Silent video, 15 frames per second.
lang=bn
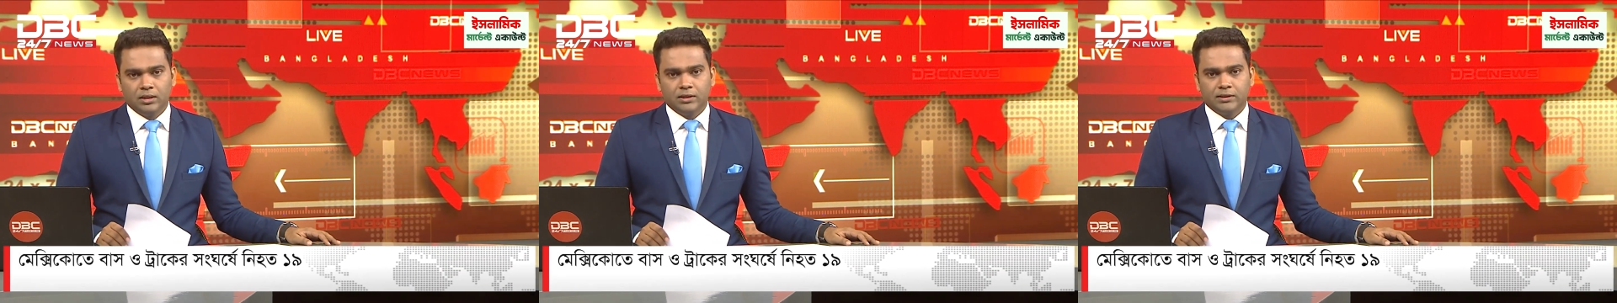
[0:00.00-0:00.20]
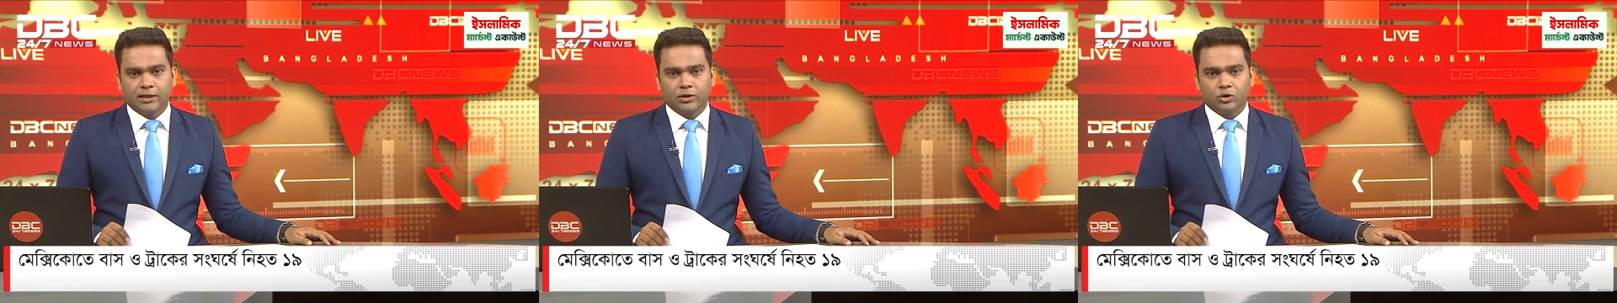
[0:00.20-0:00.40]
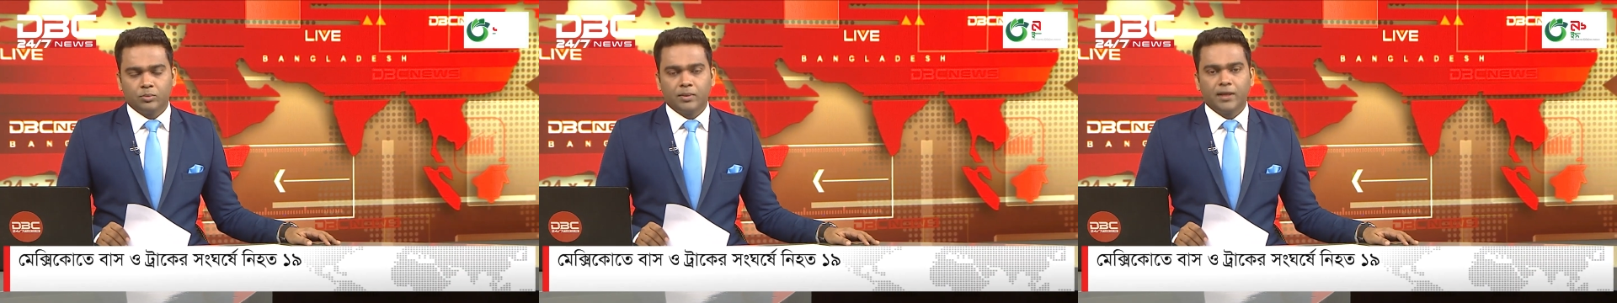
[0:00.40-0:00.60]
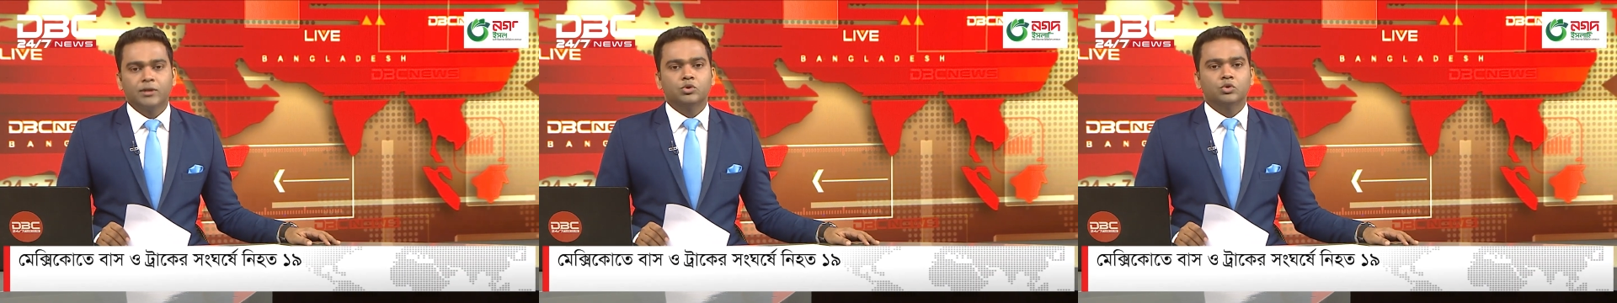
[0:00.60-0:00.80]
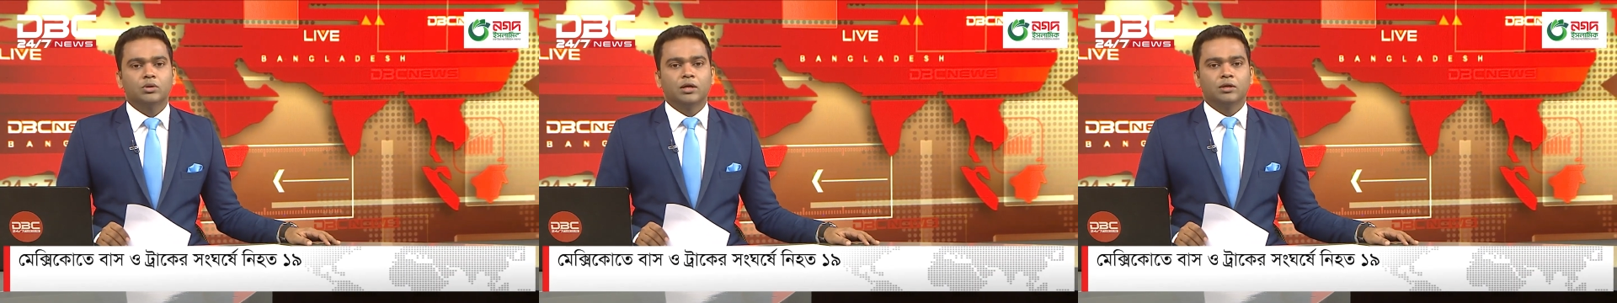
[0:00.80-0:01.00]
এতে আরও
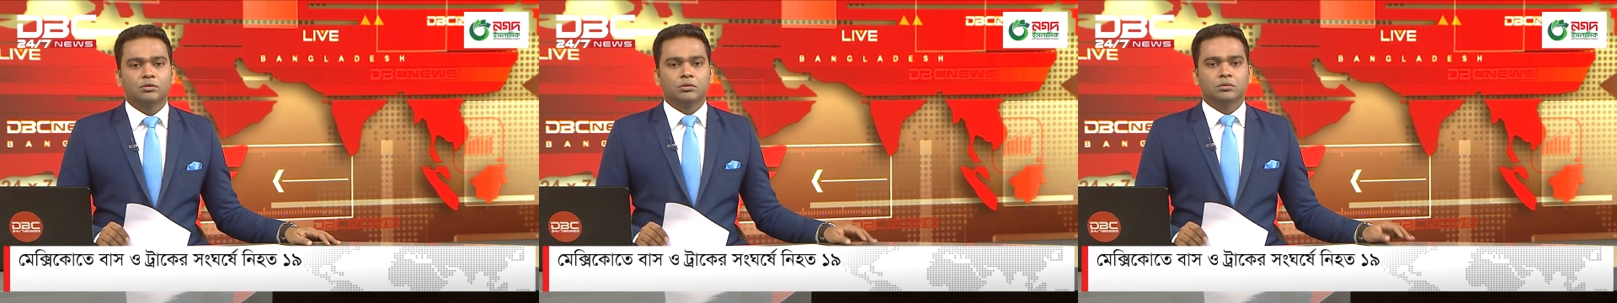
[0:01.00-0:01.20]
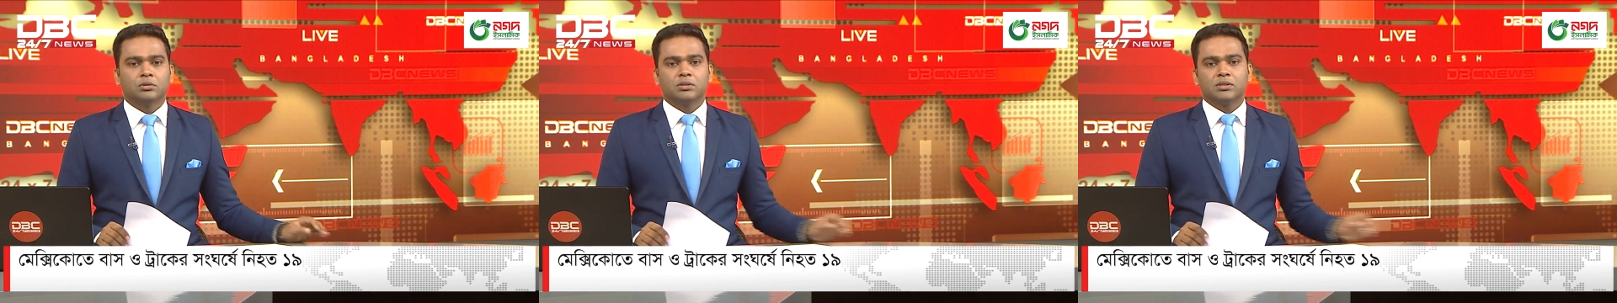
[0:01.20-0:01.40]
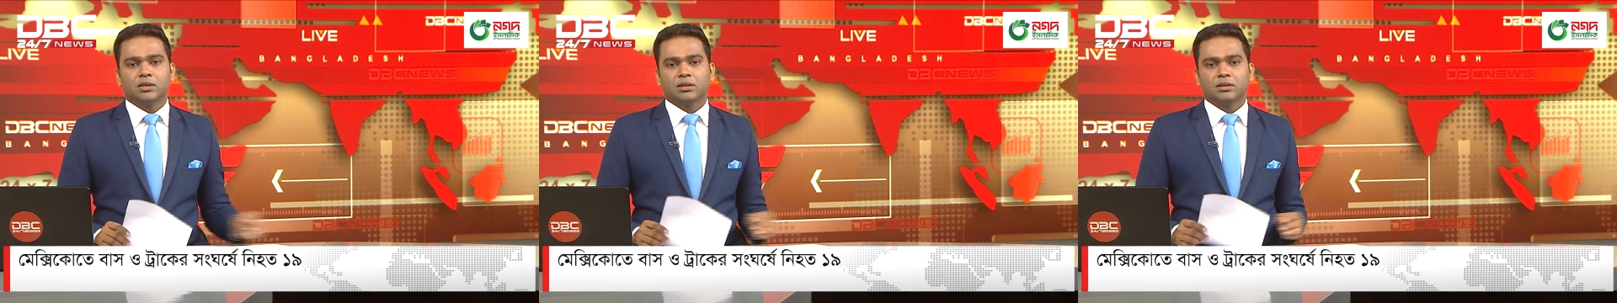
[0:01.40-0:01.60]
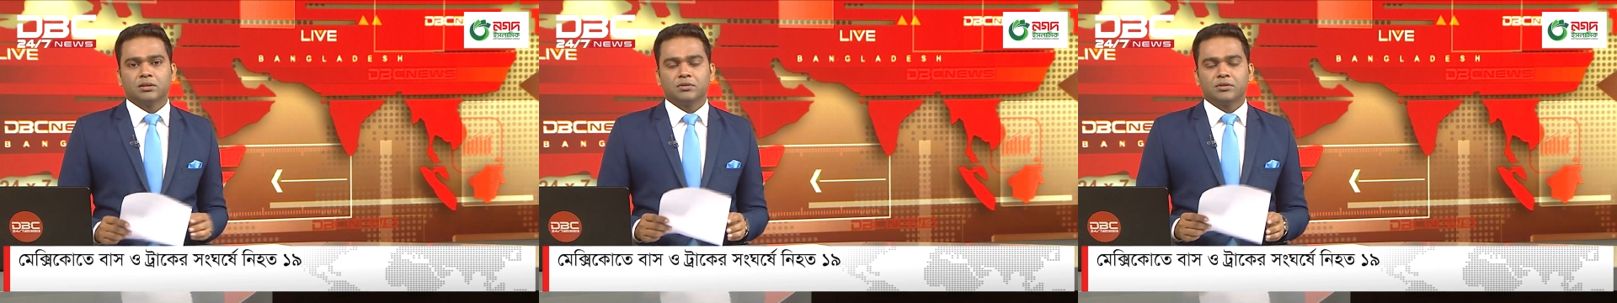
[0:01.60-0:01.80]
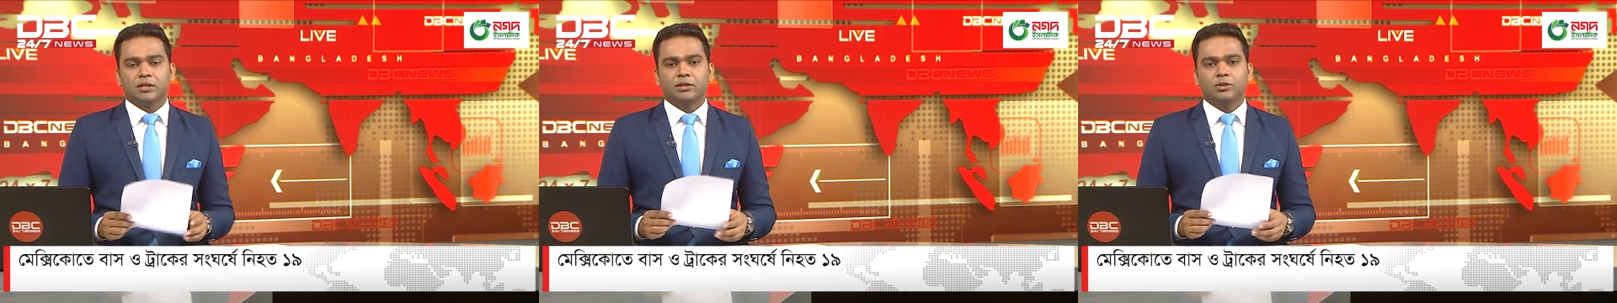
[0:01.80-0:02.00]
বাইশ জন আহত হয়েছে
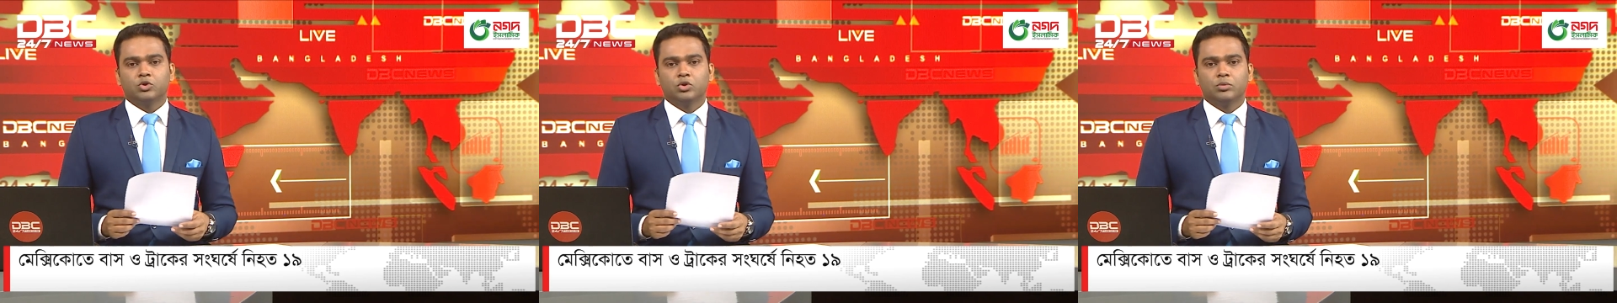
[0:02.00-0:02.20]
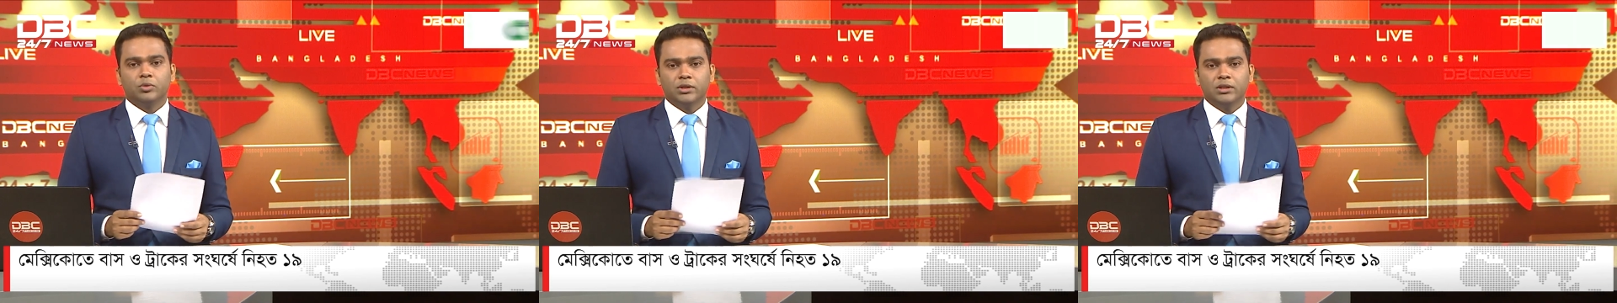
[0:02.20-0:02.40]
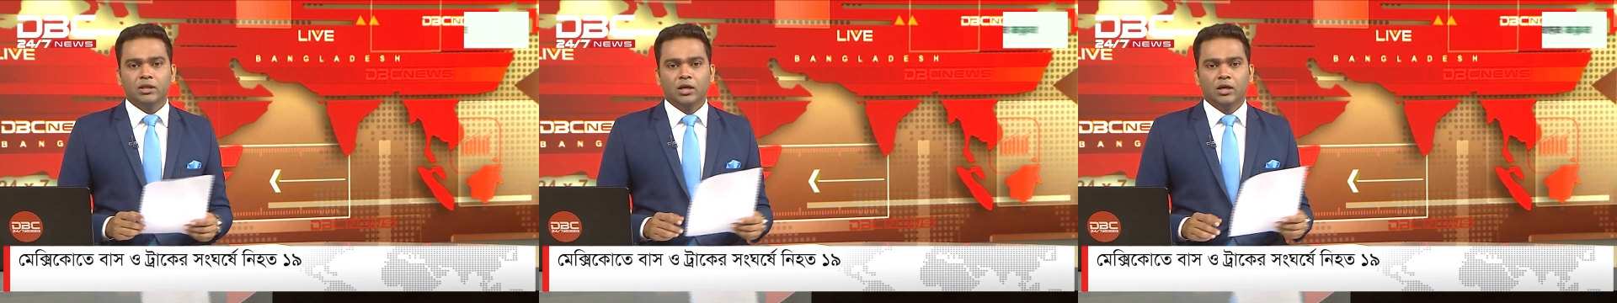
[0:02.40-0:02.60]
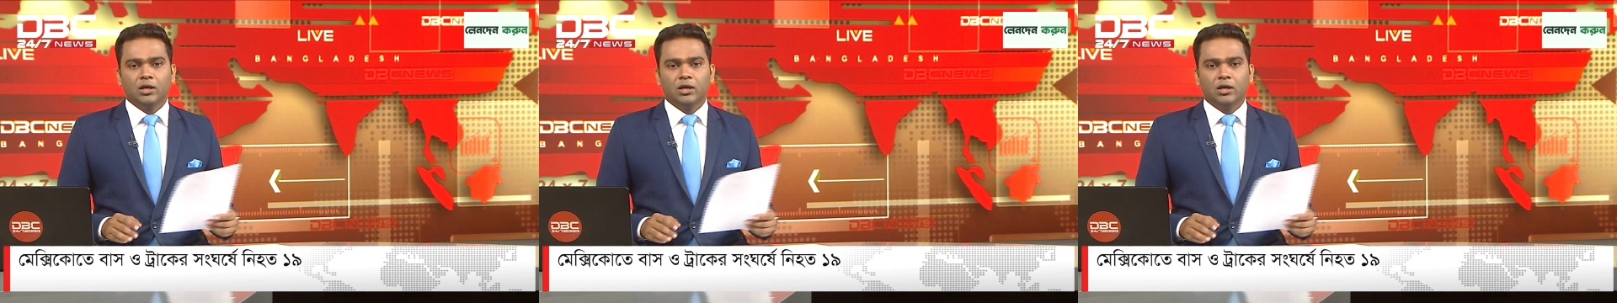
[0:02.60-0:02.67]
স্থানীয় সময়